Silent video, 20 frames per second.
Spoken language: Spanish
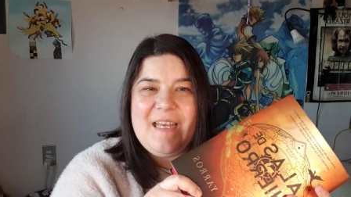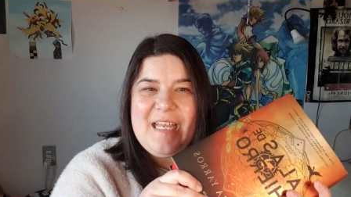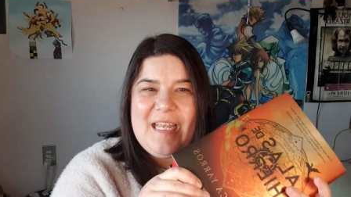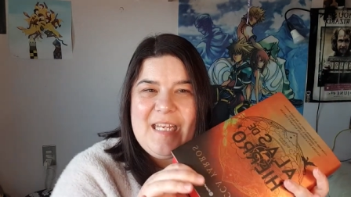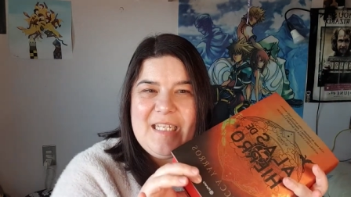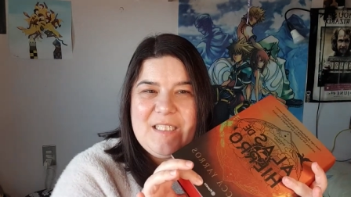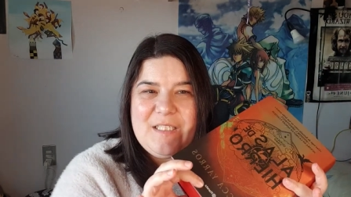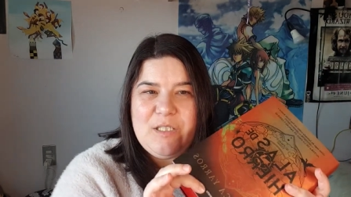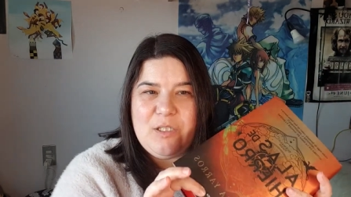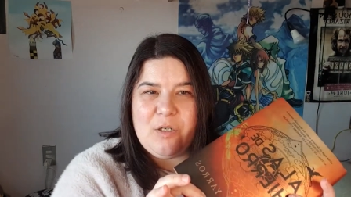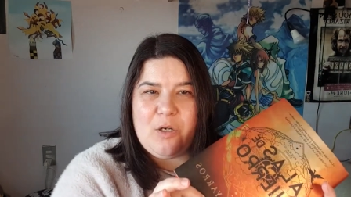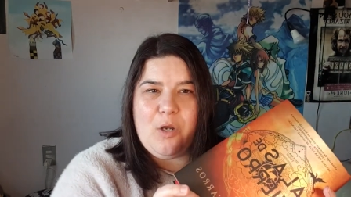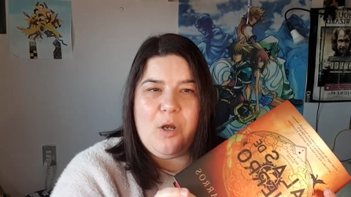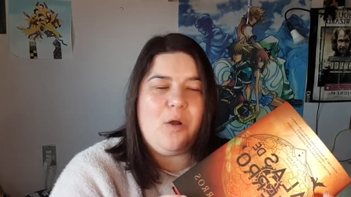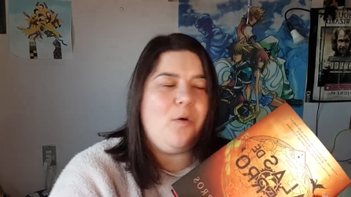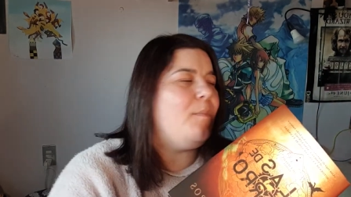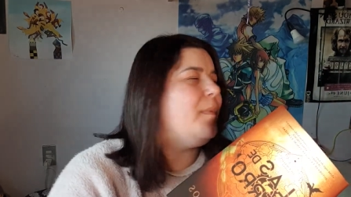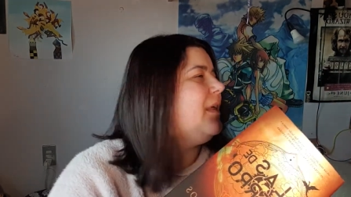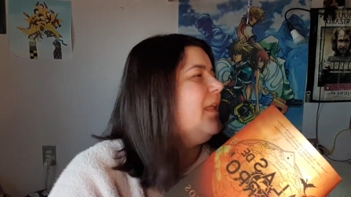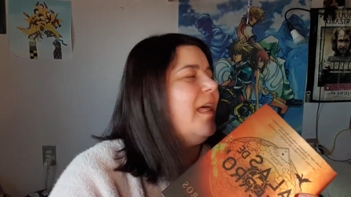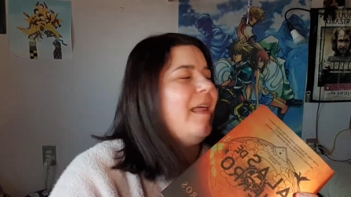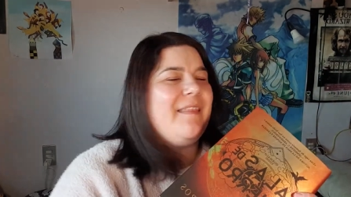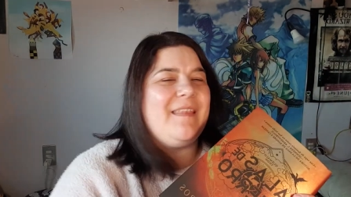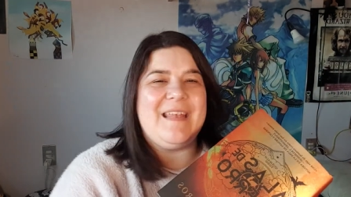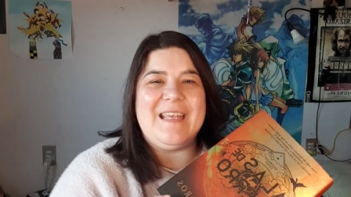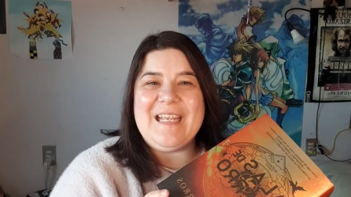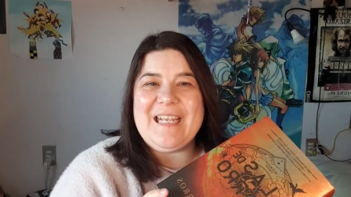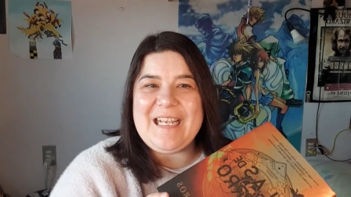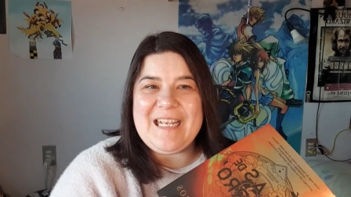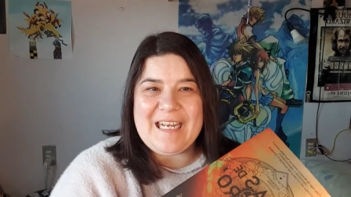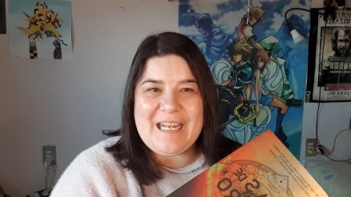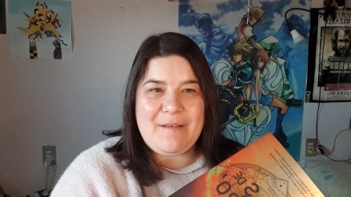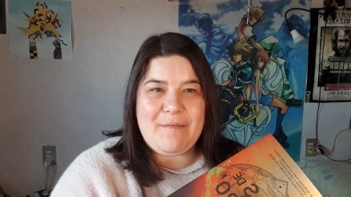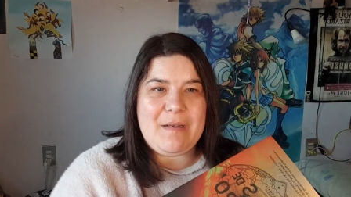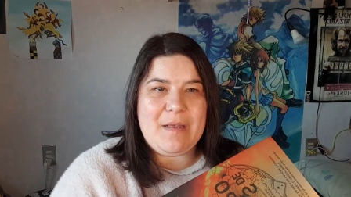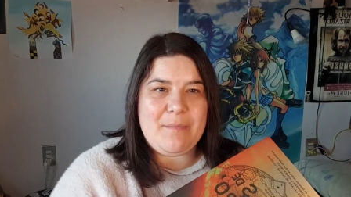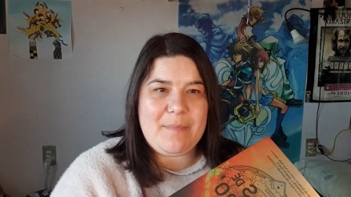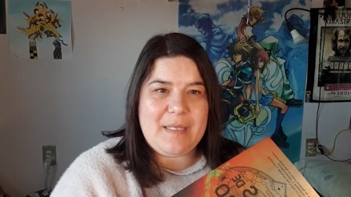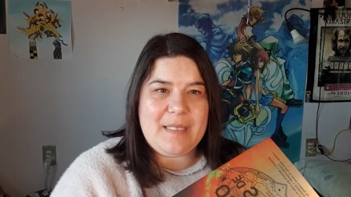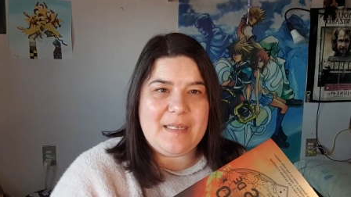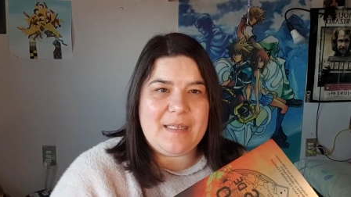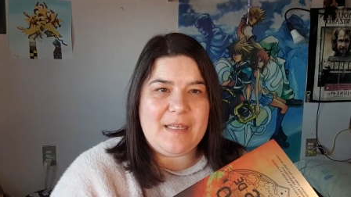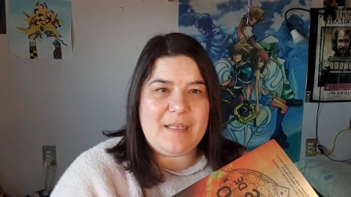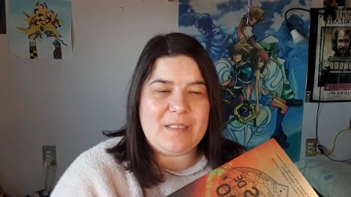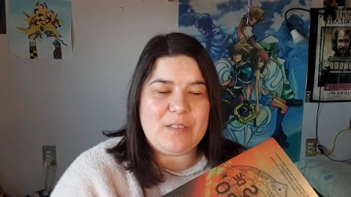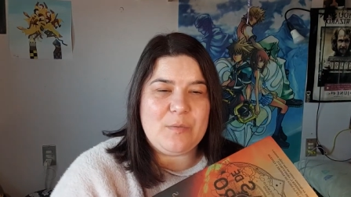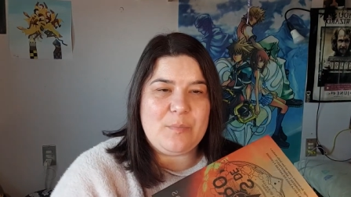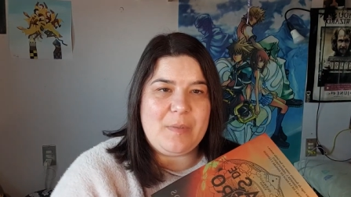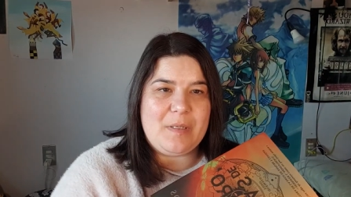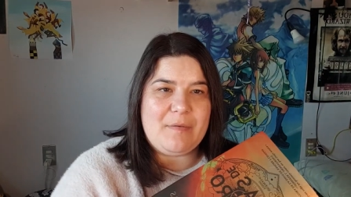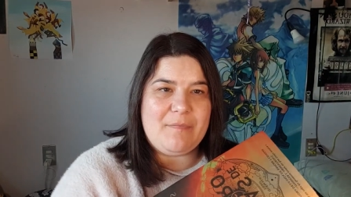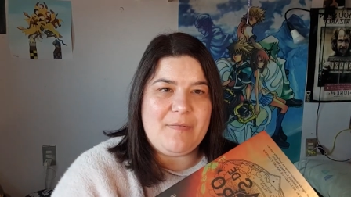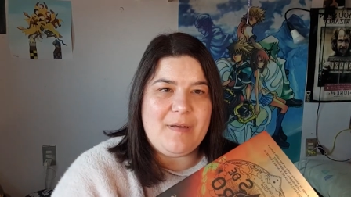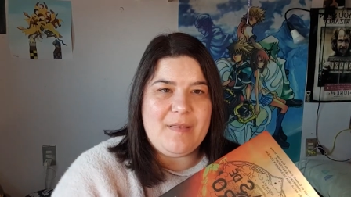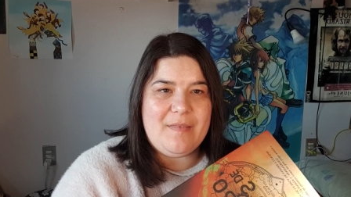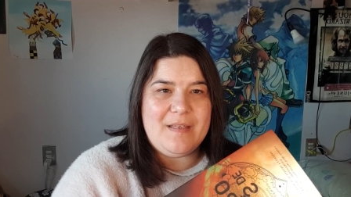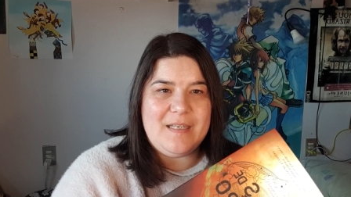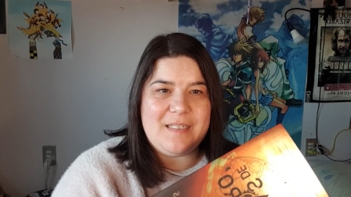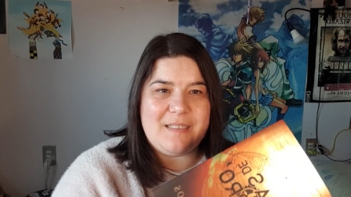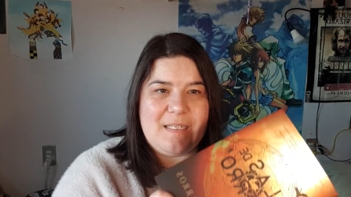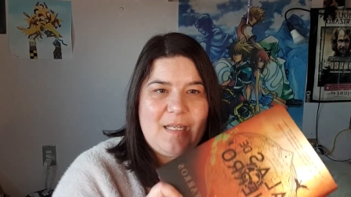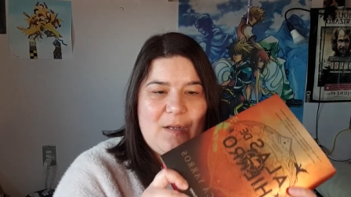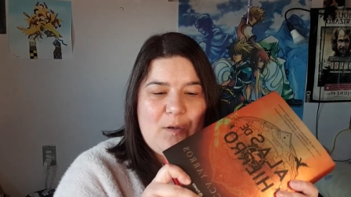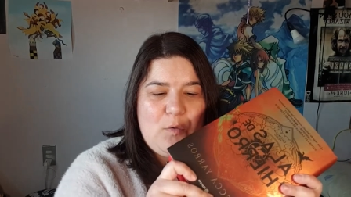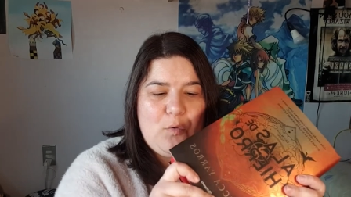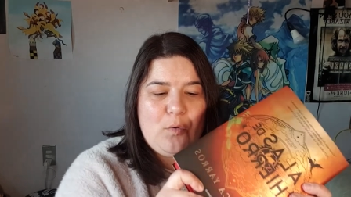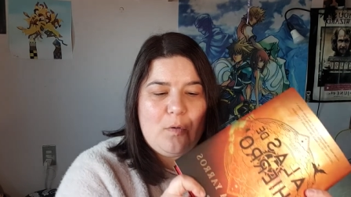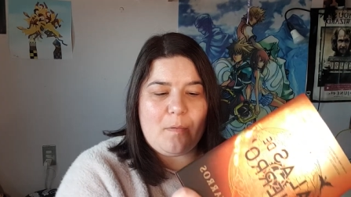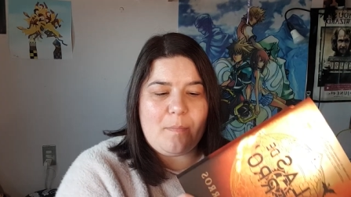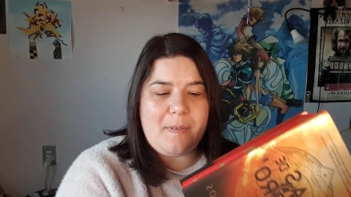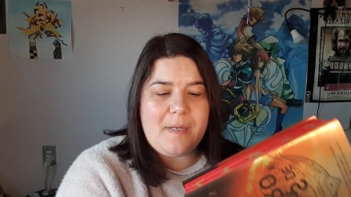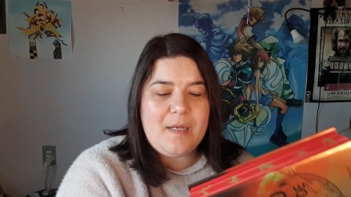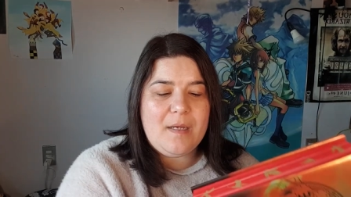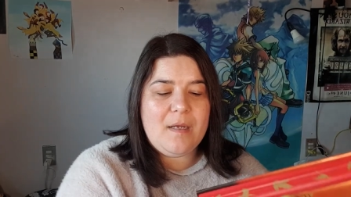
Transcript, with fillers: Esto coge humedad increíblemente súper fácil, se curva.